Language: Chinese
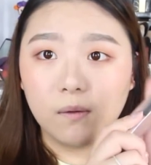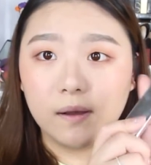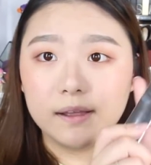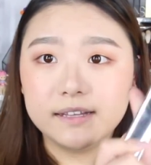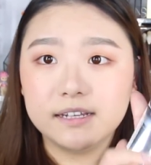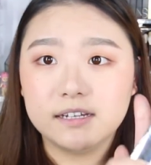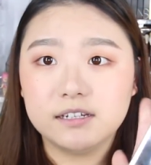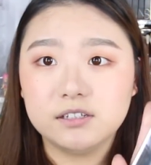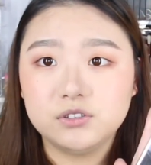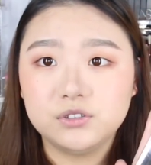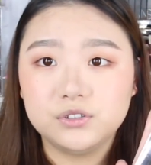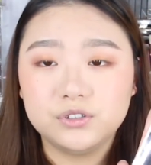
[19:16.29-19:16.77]
光
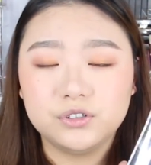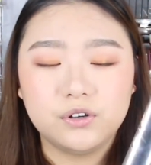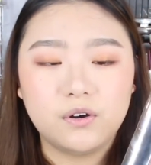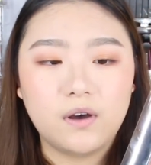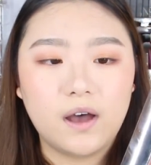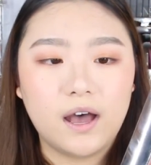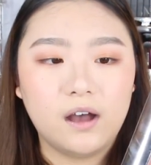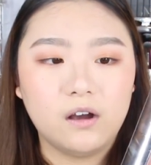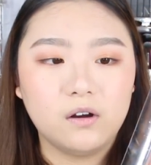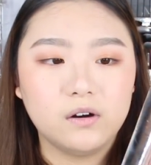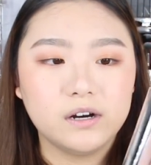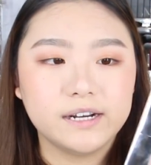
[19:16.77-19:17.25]
呢，就用
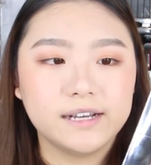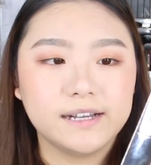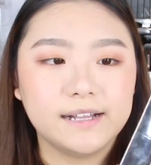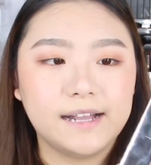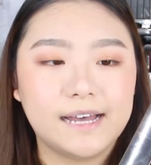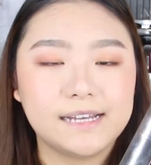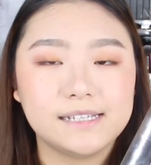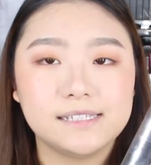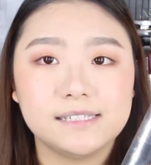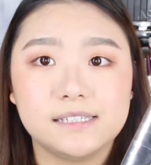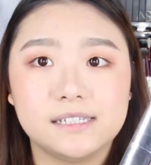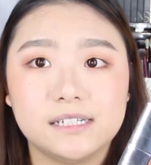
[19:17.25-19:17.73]

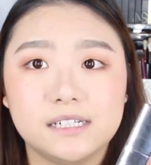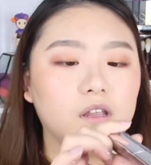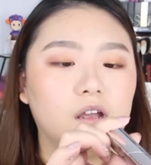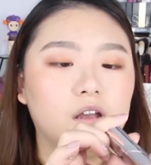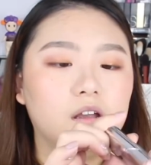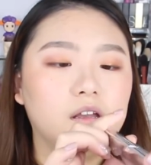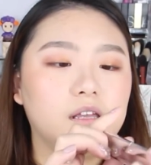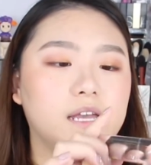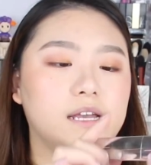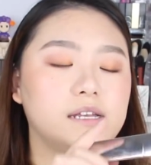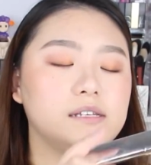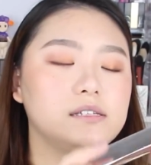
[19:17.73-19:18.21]
Hourglass 的
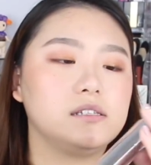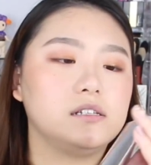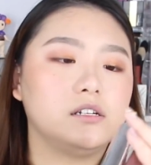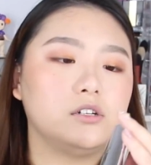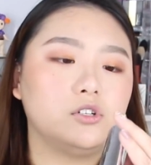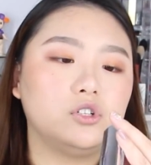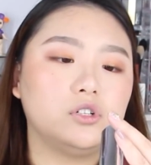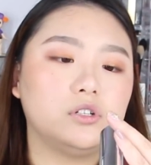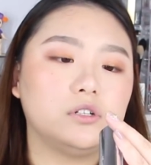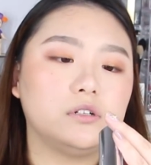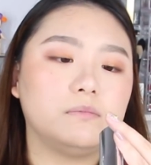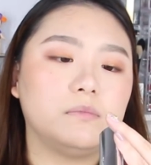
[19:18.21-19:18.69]
颜
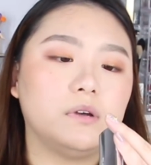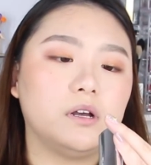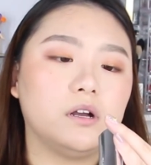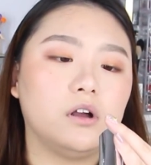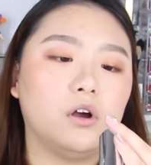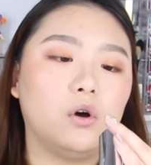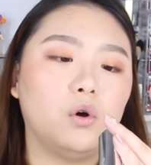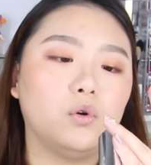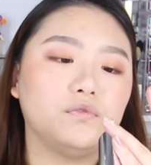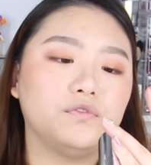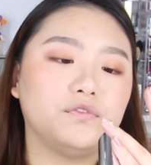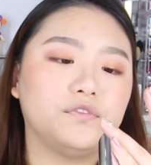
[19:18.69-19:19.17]
色是什么
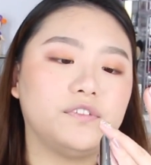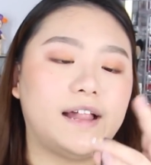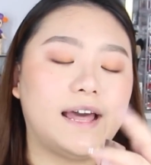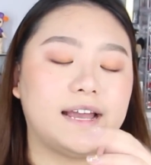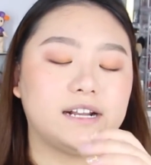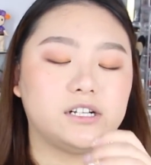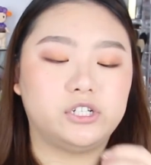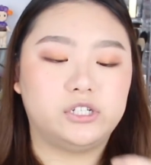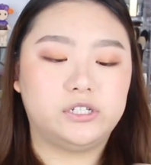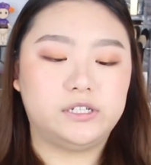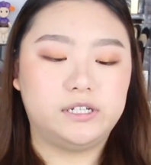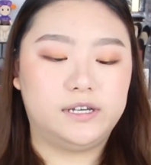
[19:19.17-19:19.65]
Gold
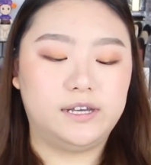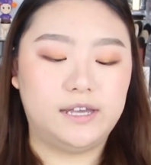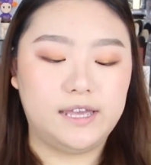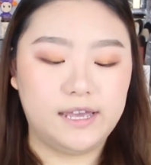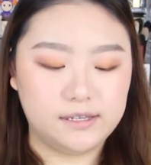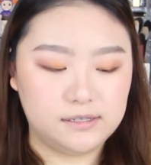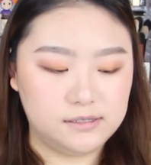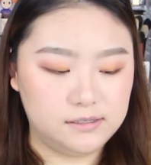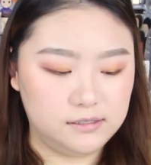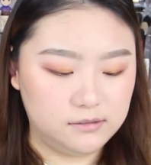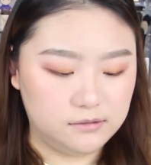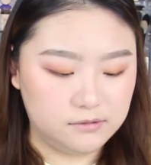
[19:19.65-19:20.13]
Flash 这个颜
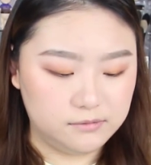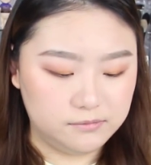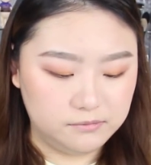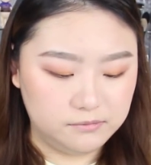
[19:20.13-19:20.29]
色，